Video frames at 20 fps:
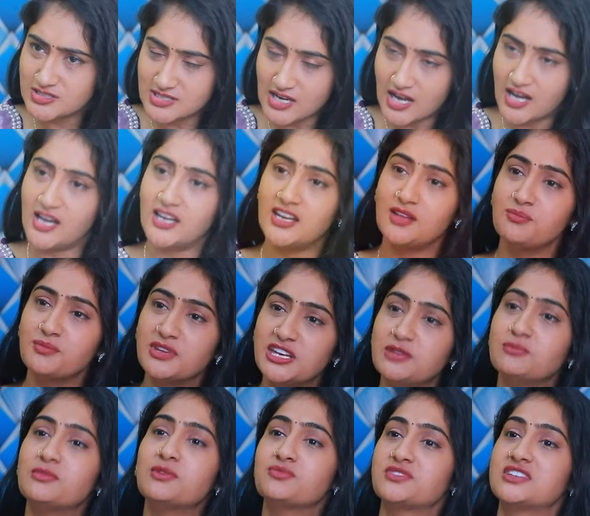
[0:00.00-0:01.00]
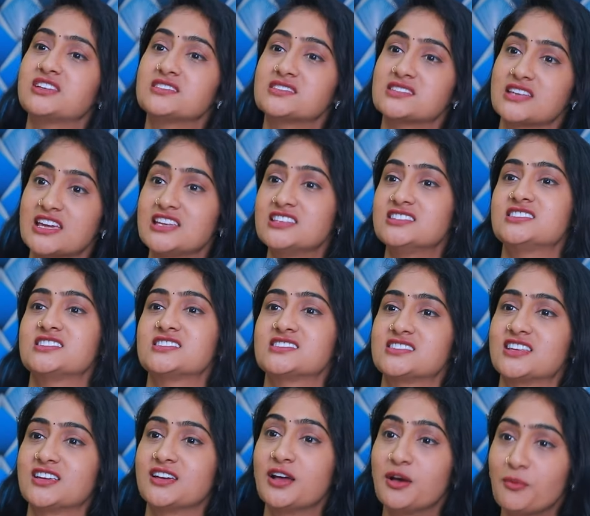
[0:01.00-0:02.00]
చాలా మినిమం థింగ్స్ ఏం
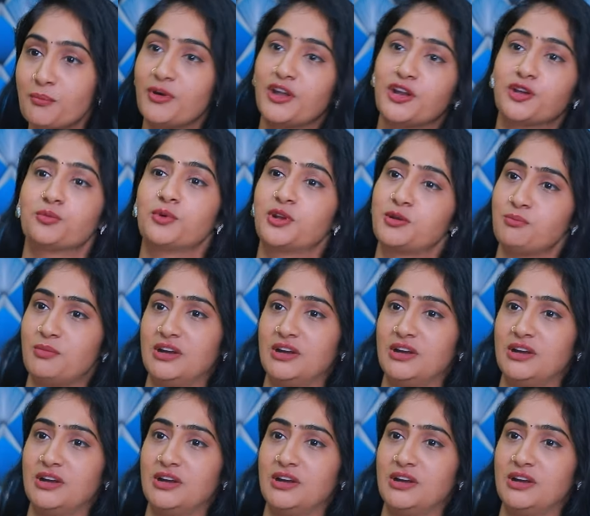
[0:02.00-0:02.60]
చేస్తే మనకు మనం